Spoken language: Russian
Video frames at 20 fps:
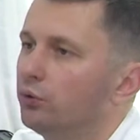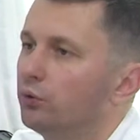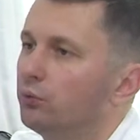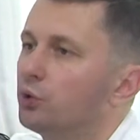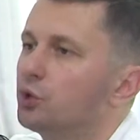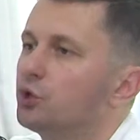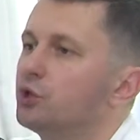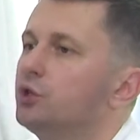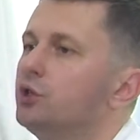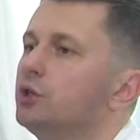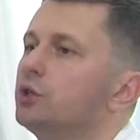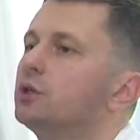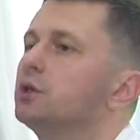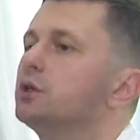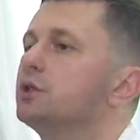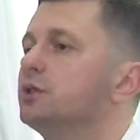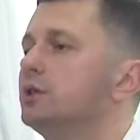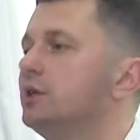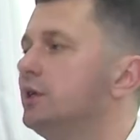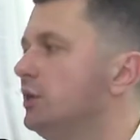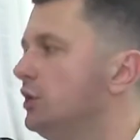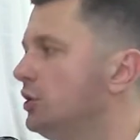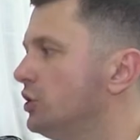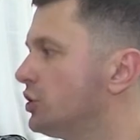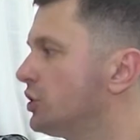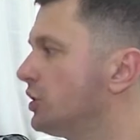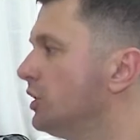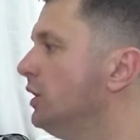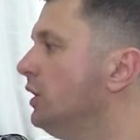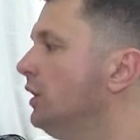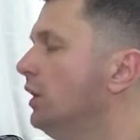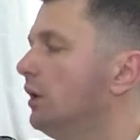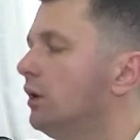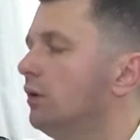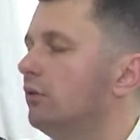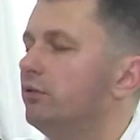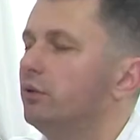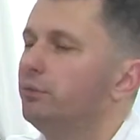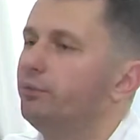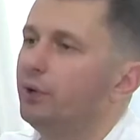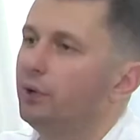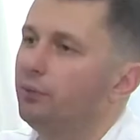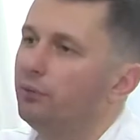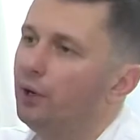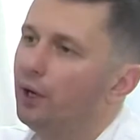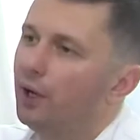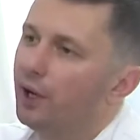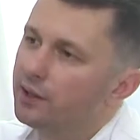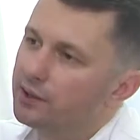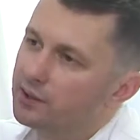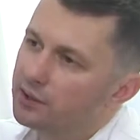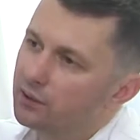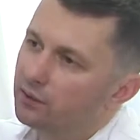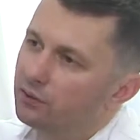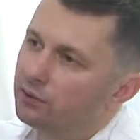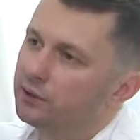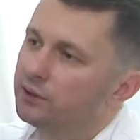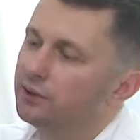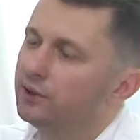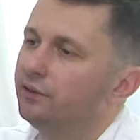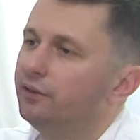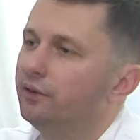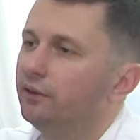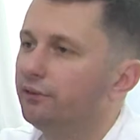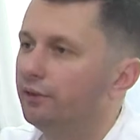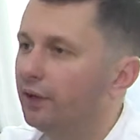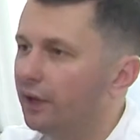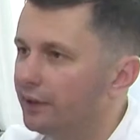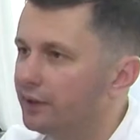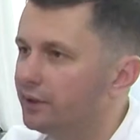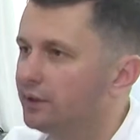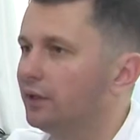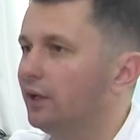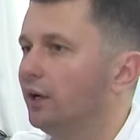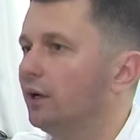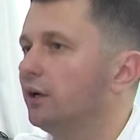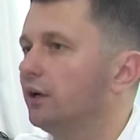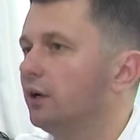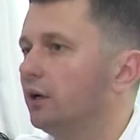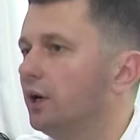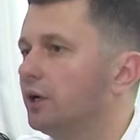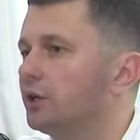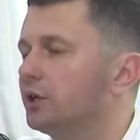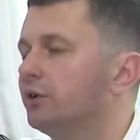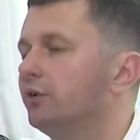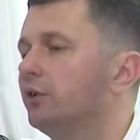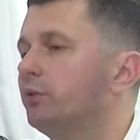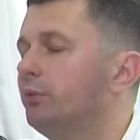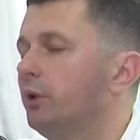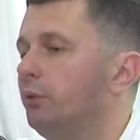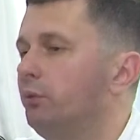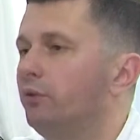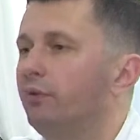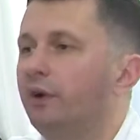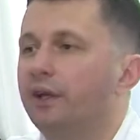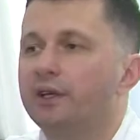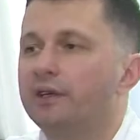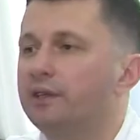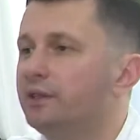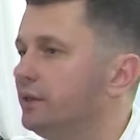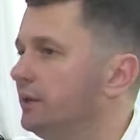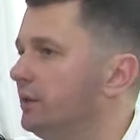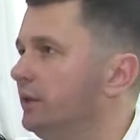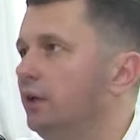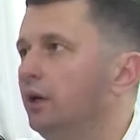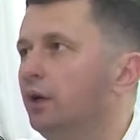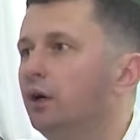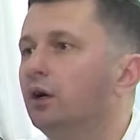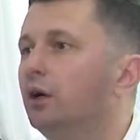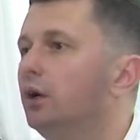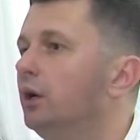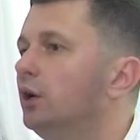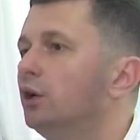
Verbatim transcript: Вы можете их стричь, выпрямлять, завивать, окрашивать, прибивать к стене.